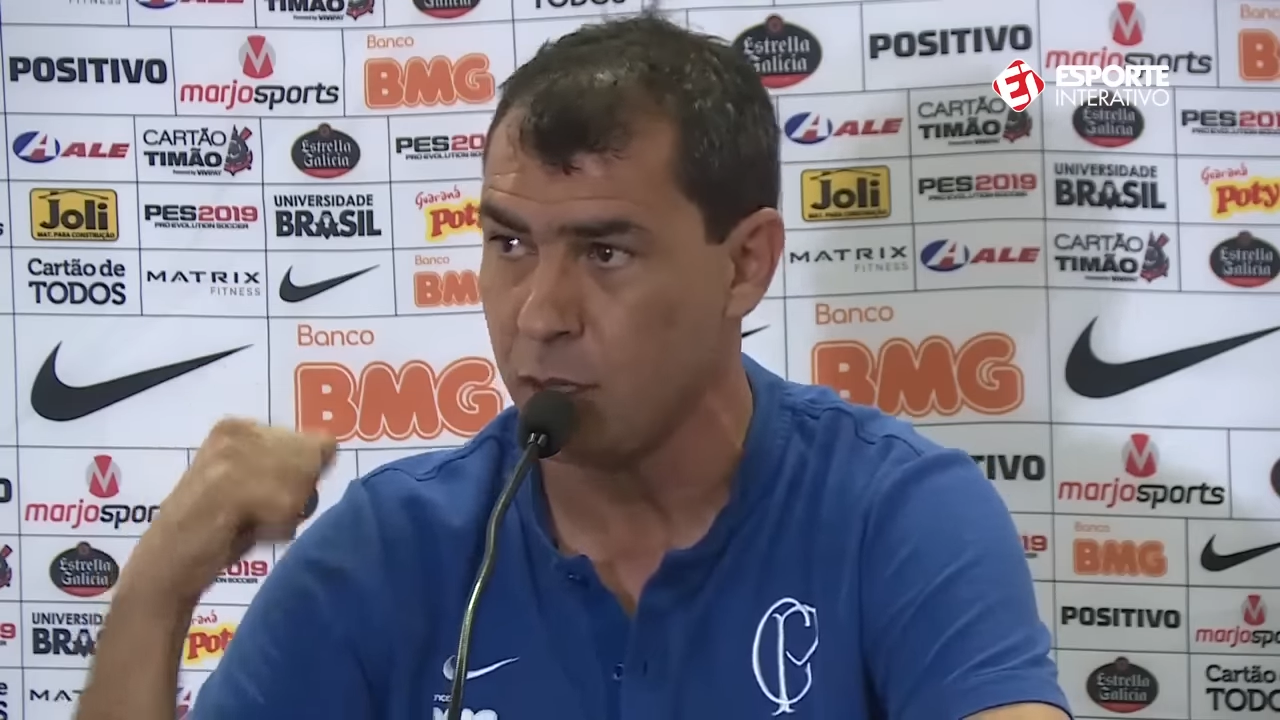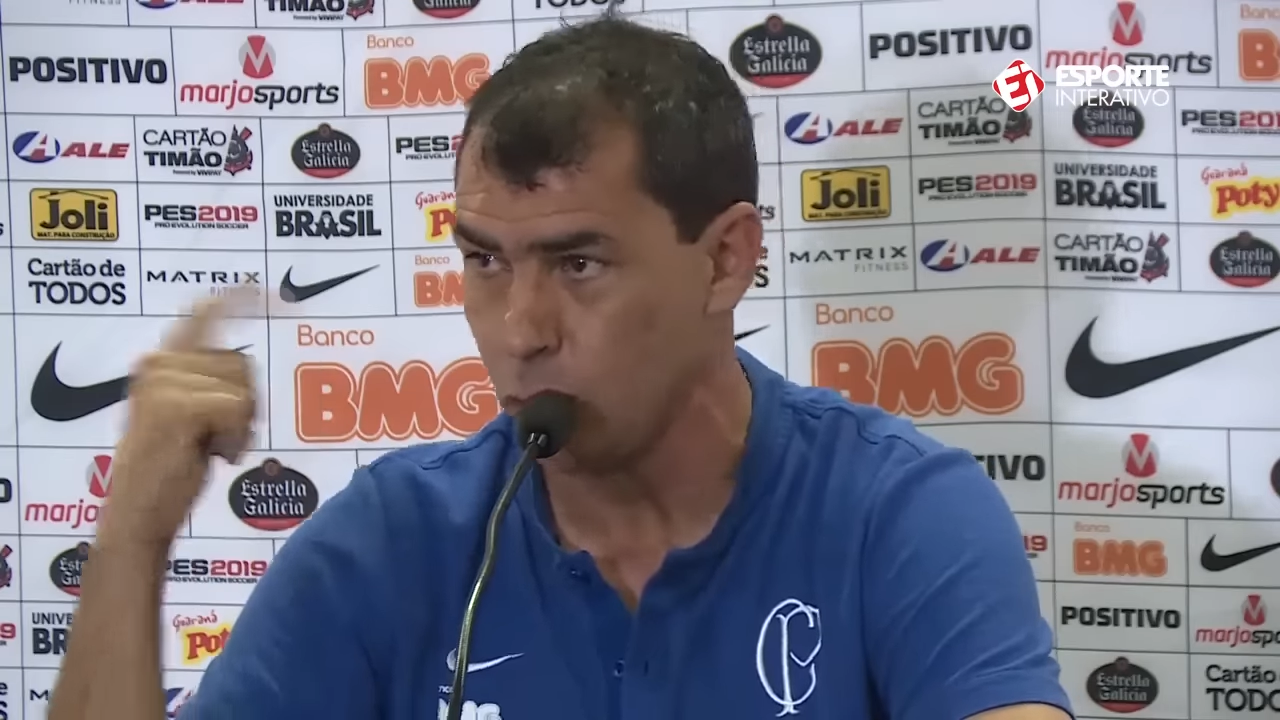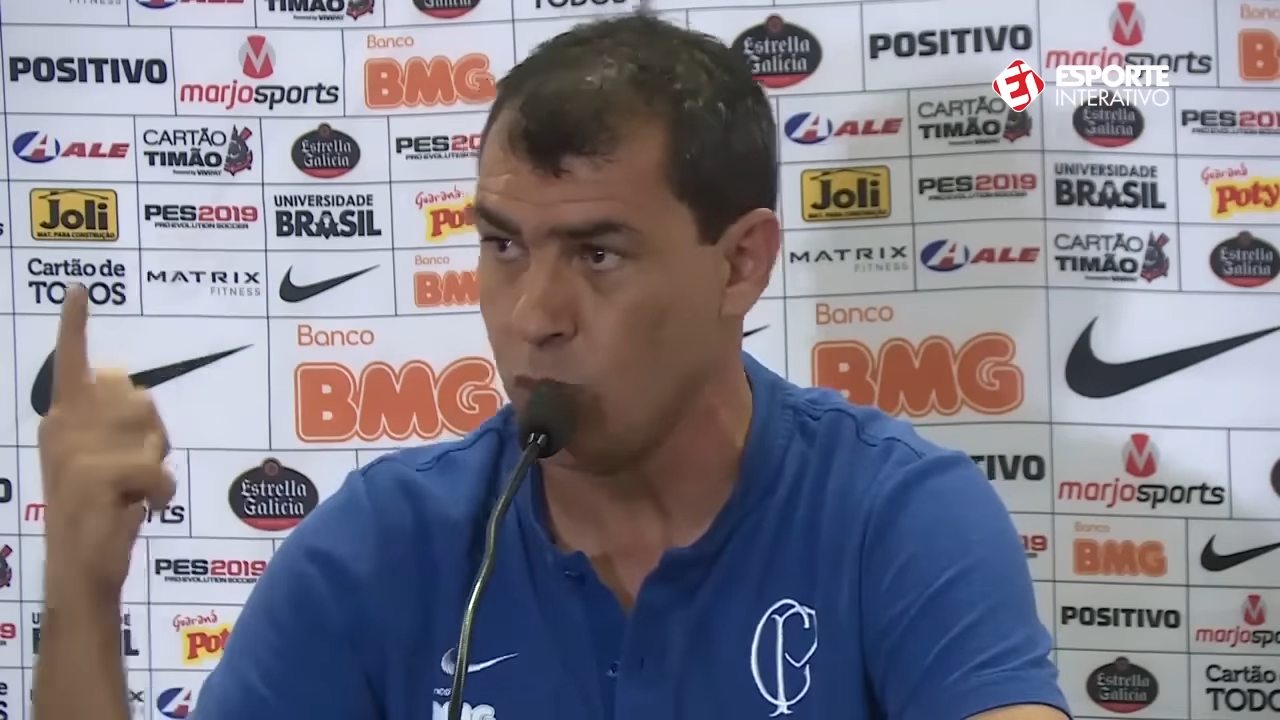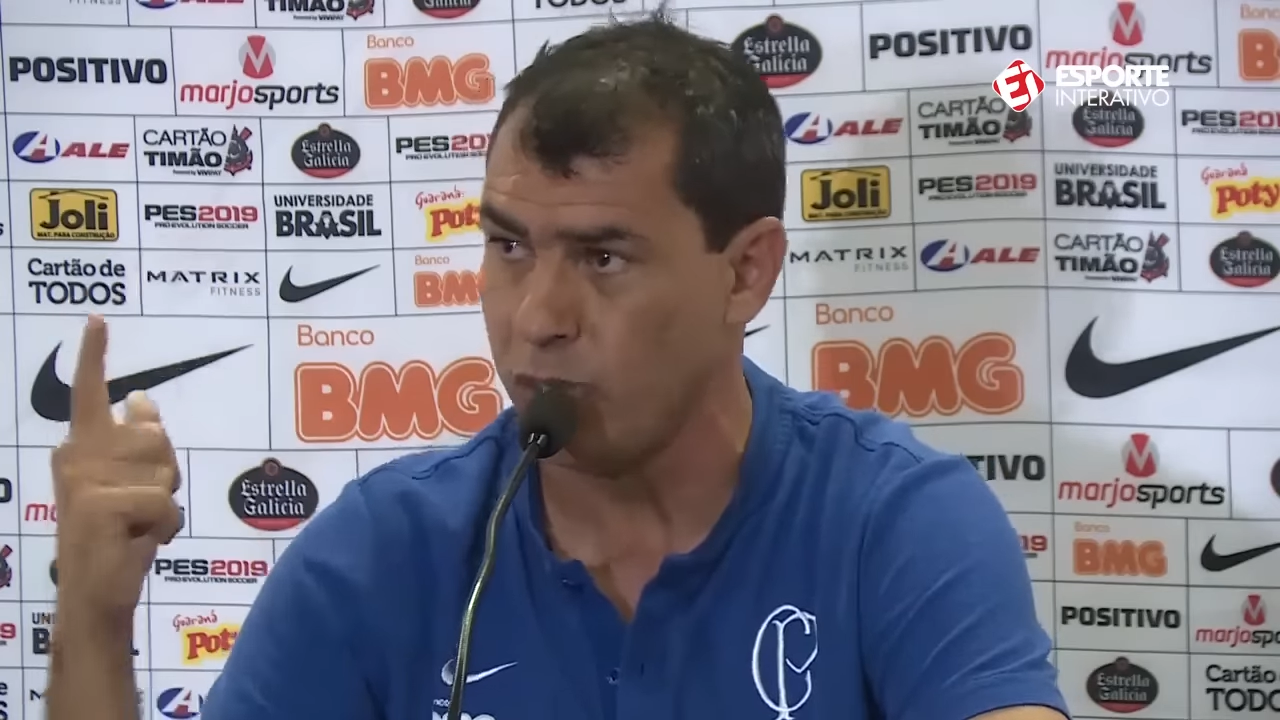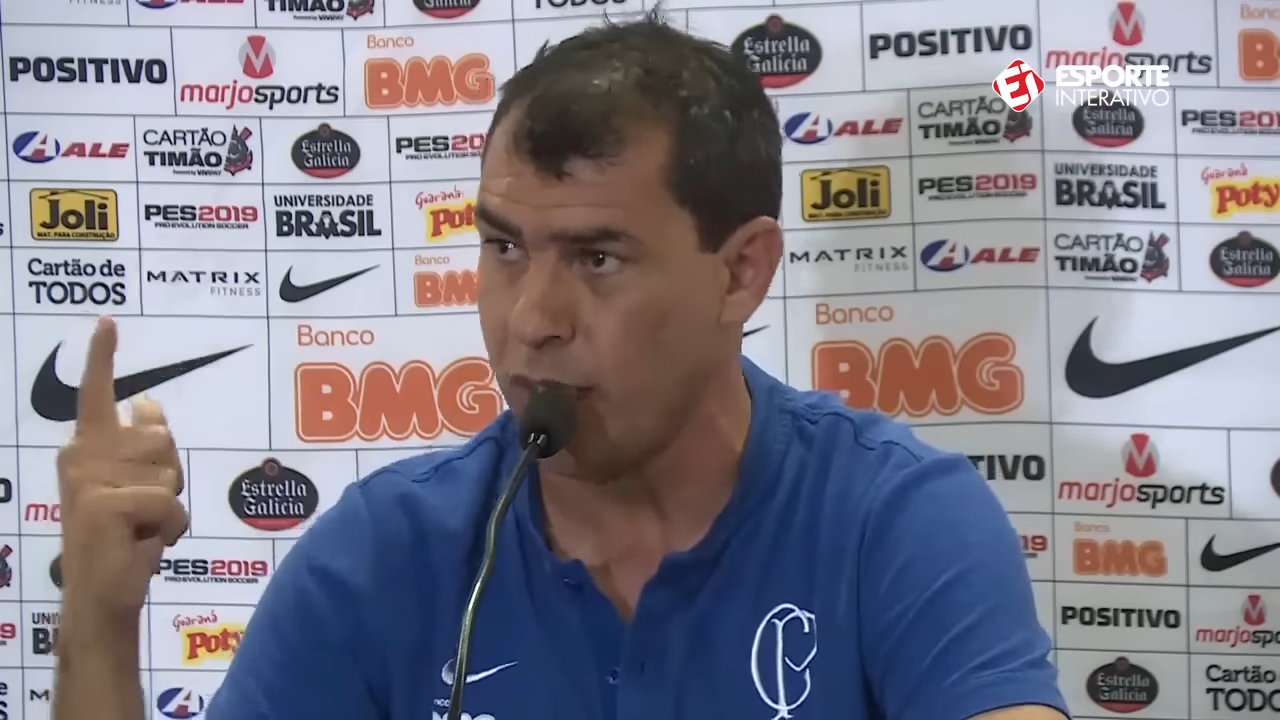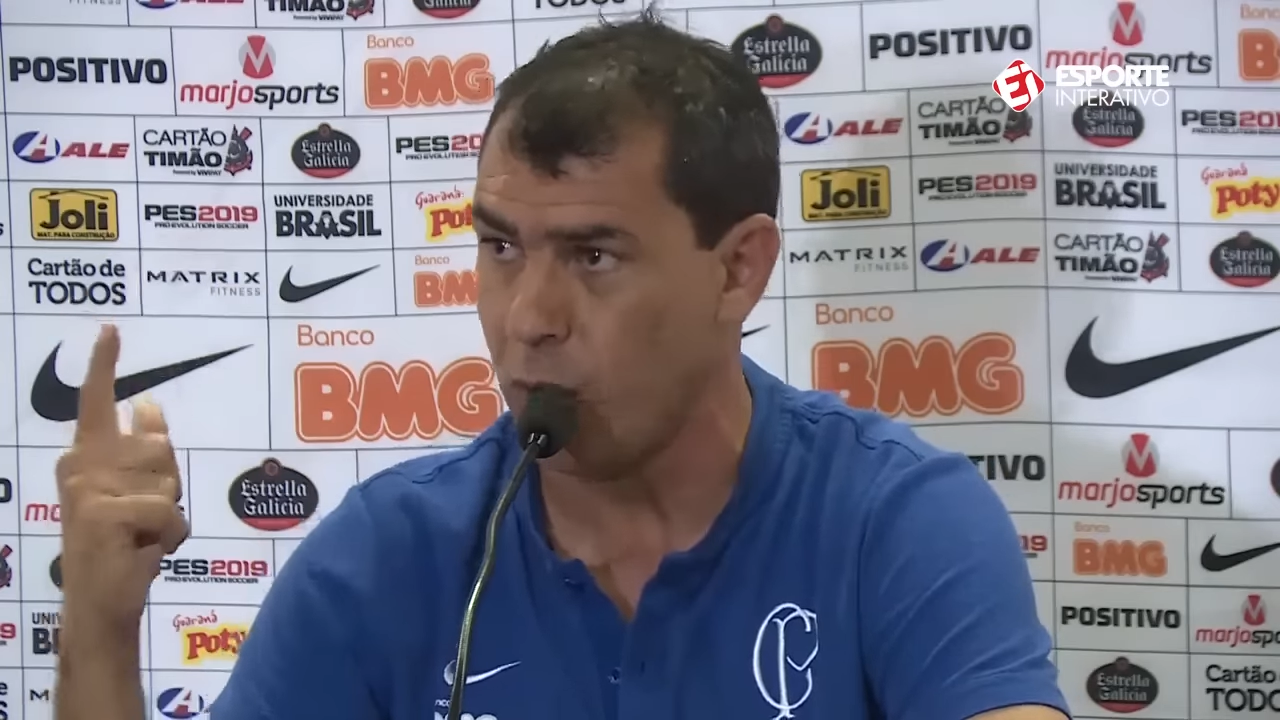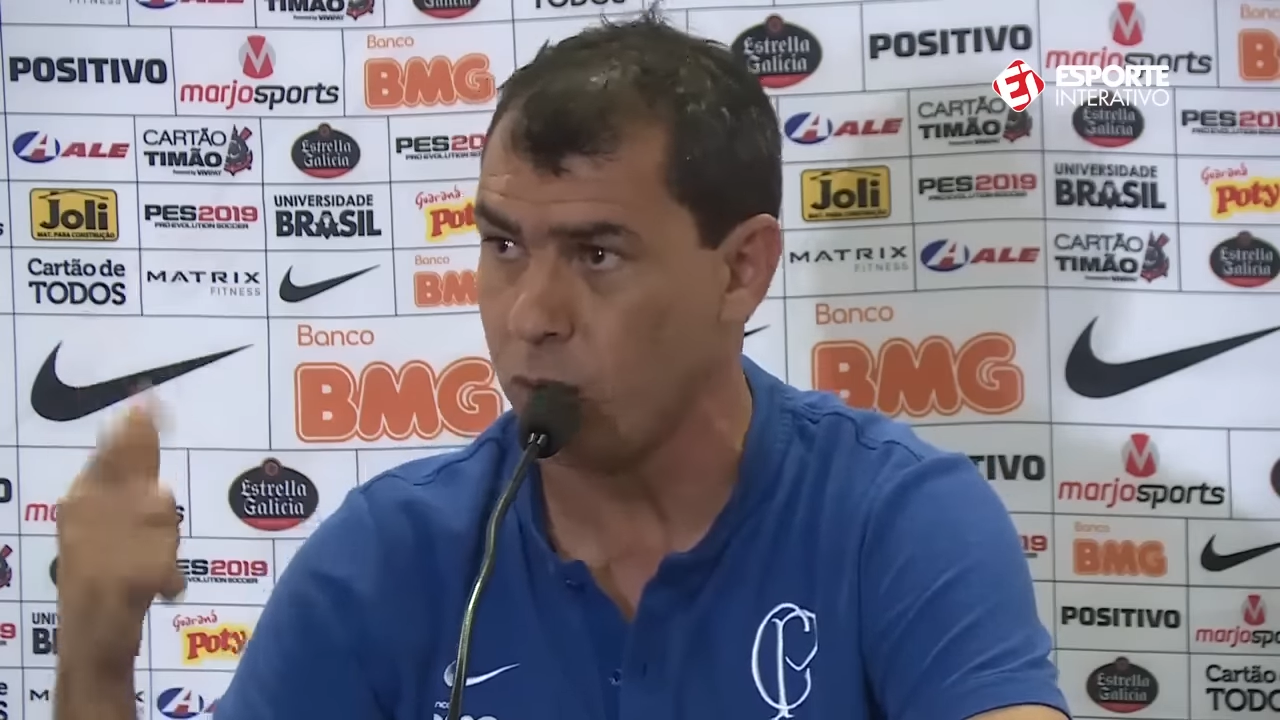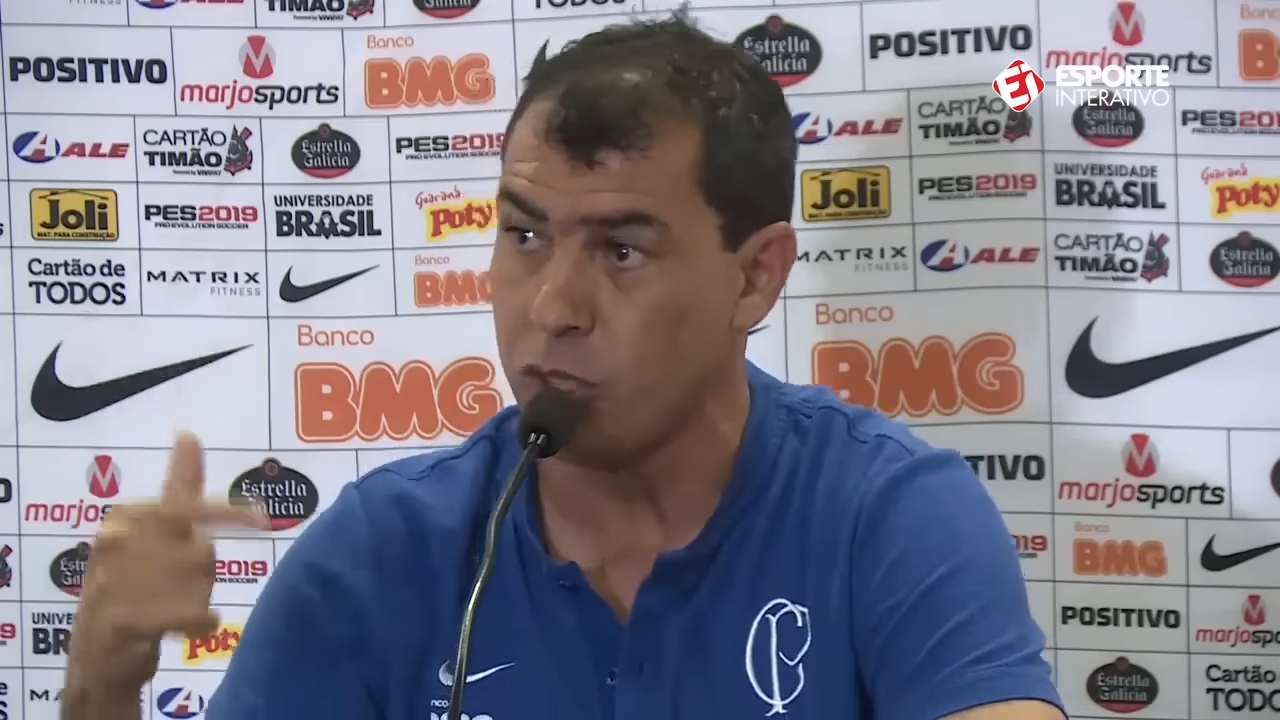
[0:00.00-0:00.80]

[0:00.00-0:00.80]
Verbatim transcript: no Hilal